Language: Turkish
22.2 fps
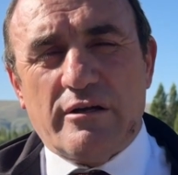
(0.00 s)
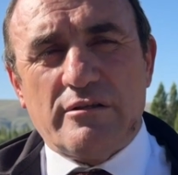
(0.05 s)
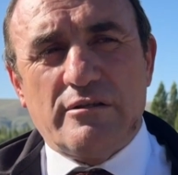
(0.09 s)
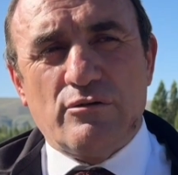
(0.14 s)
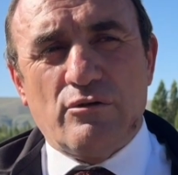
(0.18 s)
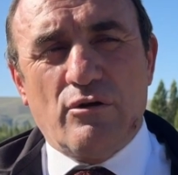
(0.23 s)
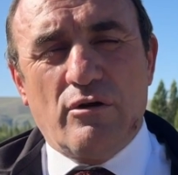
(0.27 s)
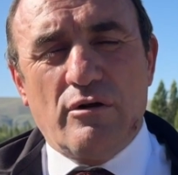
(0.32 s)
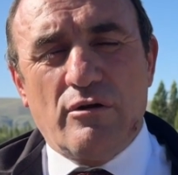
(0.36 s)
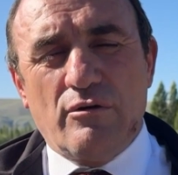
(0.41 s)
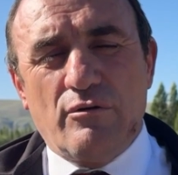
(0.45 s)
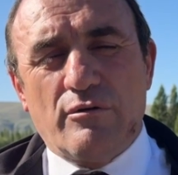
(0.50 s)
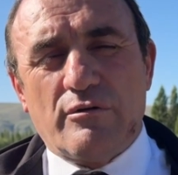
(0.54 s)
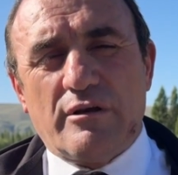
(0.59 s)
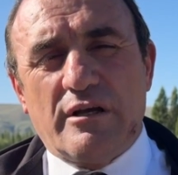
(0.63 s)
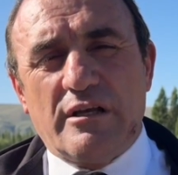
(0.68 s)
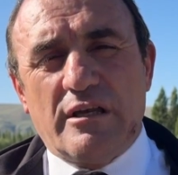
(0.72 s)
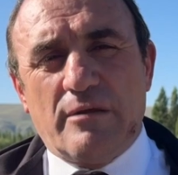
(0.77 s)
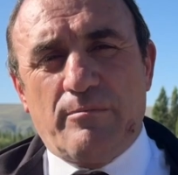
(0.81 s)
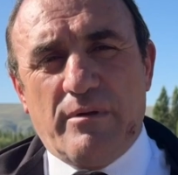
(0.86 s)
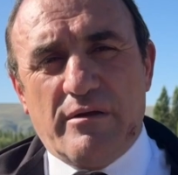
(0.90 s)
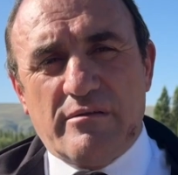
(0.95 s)
Artı da
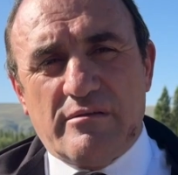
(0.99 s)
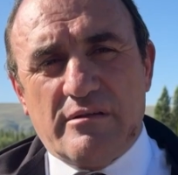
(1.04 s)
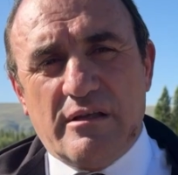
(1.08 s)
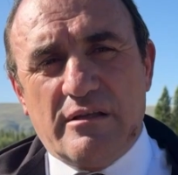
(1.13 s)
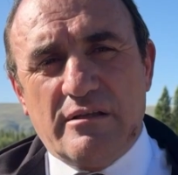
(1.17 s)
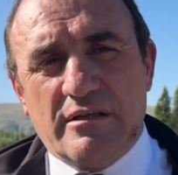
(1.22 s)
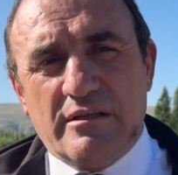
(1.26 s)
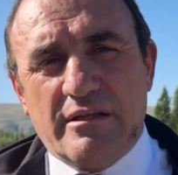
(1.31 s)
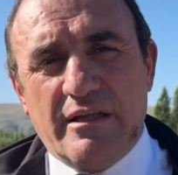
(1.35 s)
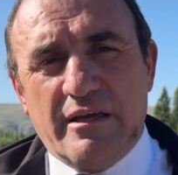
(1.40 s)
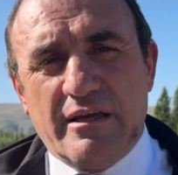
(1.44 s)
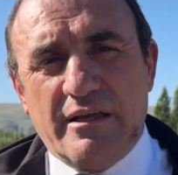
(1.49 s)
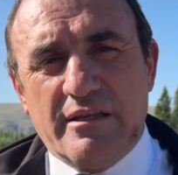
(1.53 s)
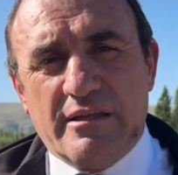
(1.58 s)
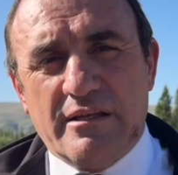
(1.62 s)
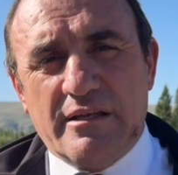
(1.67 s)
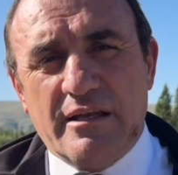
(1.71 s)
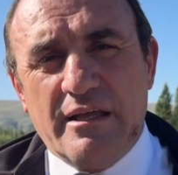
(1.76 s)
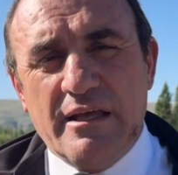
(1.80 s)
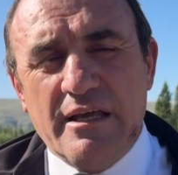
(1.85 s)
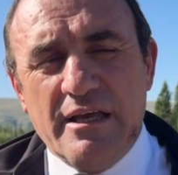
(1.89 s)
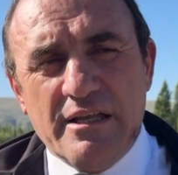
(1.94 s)
organik beslendikleri
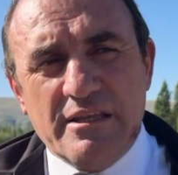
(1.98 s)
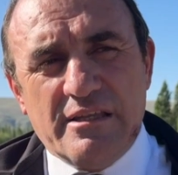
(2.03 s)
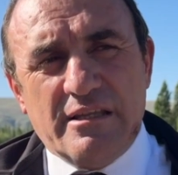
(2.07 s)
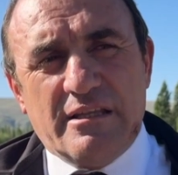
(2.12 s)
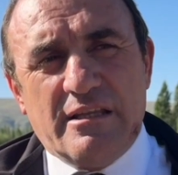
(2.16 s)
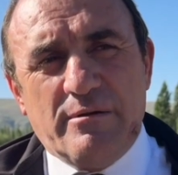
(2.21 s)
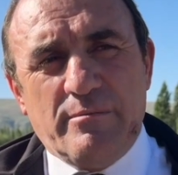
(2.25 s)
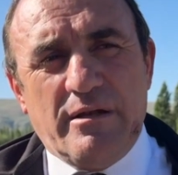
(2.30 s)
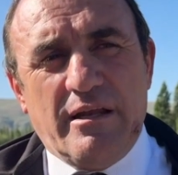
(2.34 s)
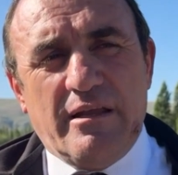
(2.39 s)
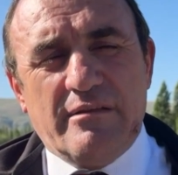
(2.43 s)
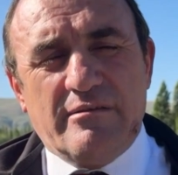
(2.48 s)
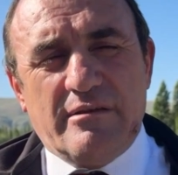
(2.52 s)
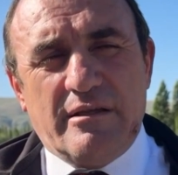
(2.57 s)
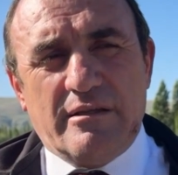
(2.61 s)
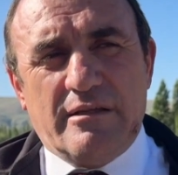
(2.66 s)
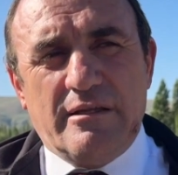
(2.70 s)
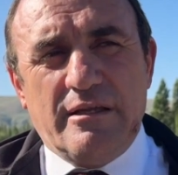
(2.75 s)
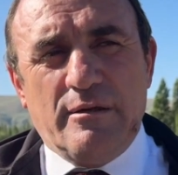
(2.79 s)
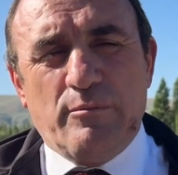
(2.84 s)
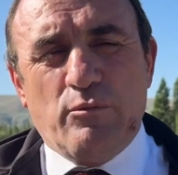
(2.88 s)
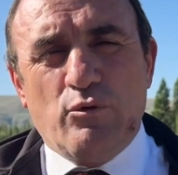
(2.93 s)
için ciddi bir
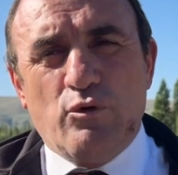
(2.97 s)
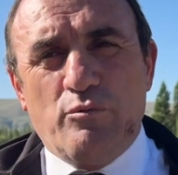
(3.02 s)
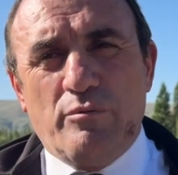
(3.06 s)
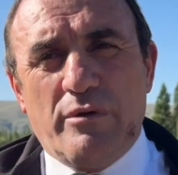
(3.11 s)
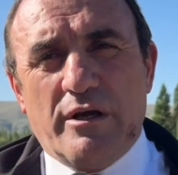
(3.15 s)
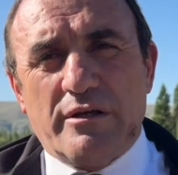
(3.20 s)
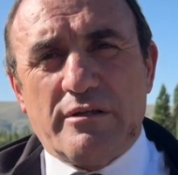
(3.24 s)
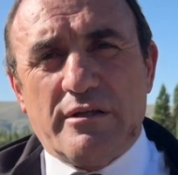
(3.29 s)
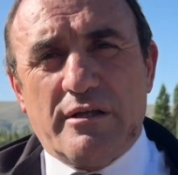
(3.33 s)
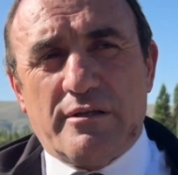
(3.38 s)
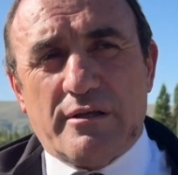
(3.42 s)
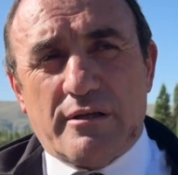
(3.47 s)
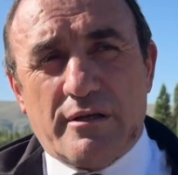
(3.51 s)
lezzetliği bulunmaktadır.